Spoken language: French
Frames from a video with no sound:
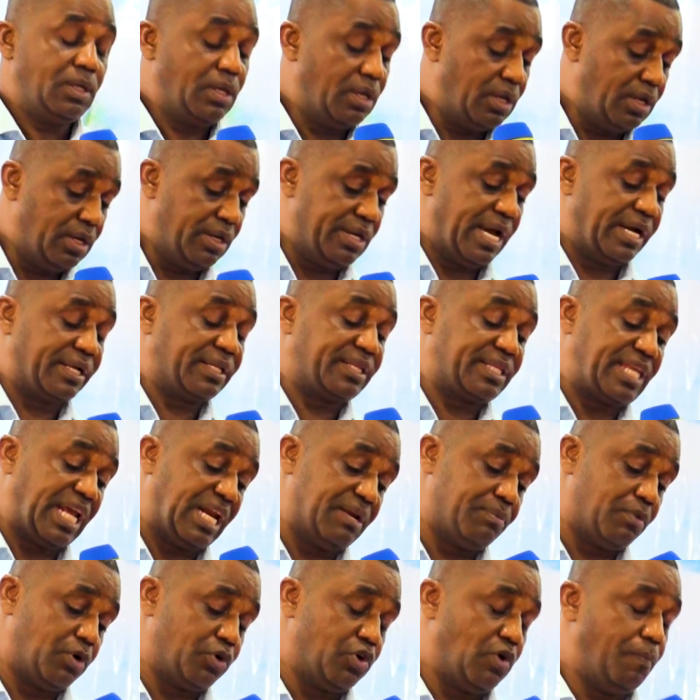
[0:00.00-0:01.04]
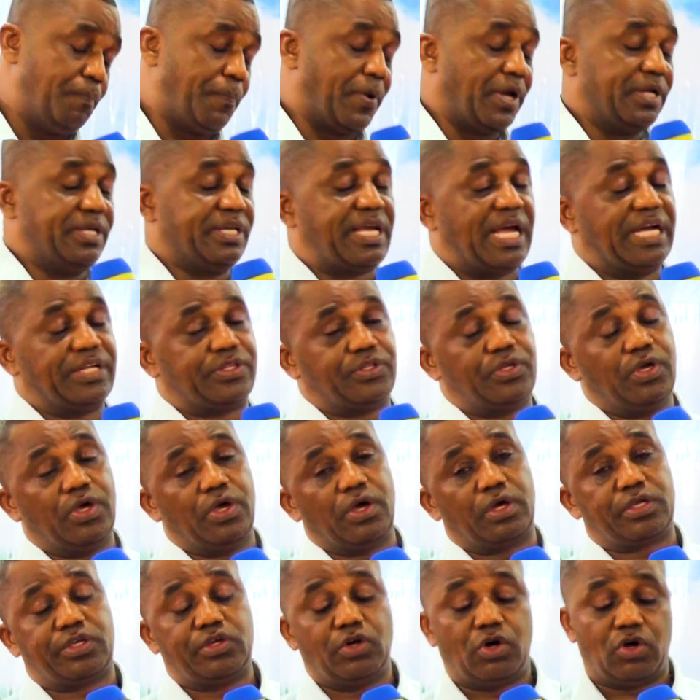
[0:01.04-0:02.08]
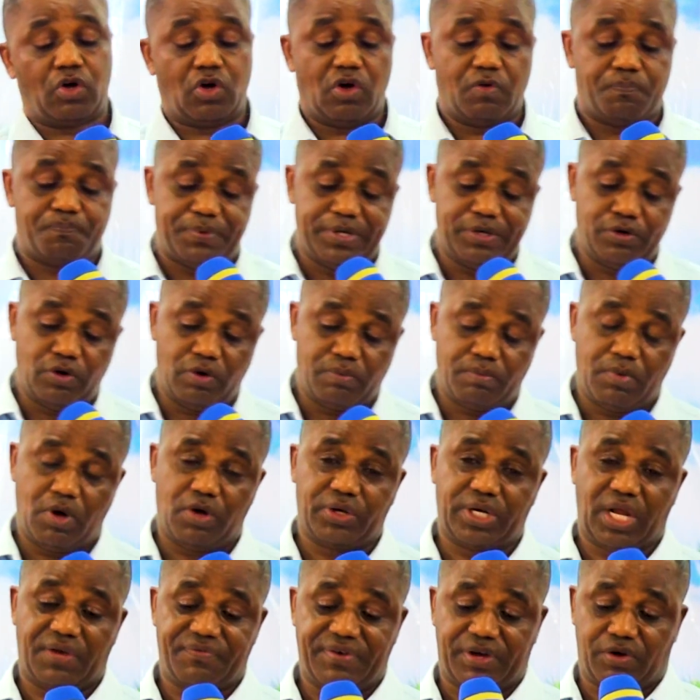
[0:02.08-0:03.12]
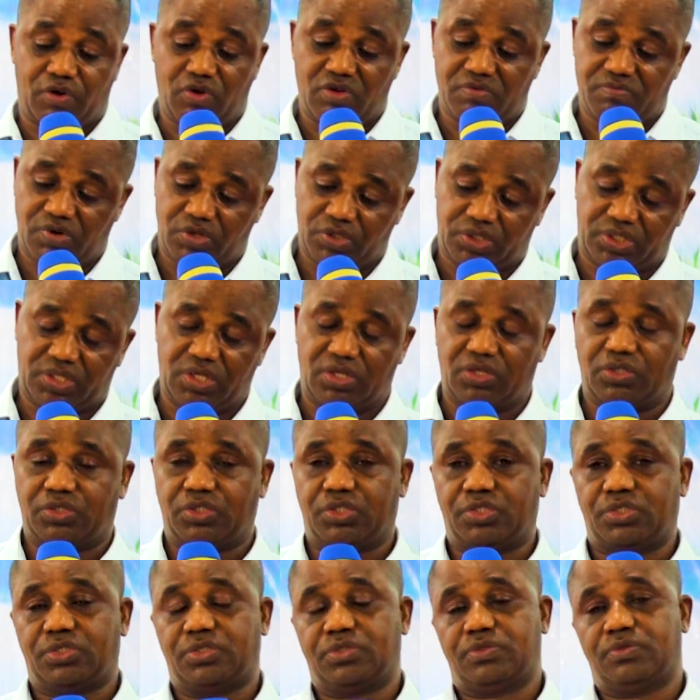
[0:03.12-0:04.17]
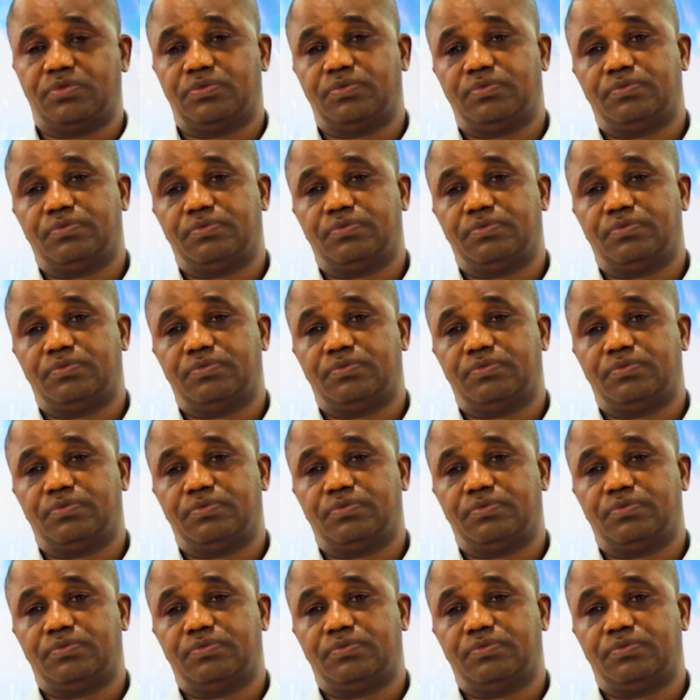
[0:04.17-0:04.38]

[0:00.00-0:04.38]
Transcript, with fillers: Et il y a tellement de prédicateurs qui ont rempli le monde avec le mensonge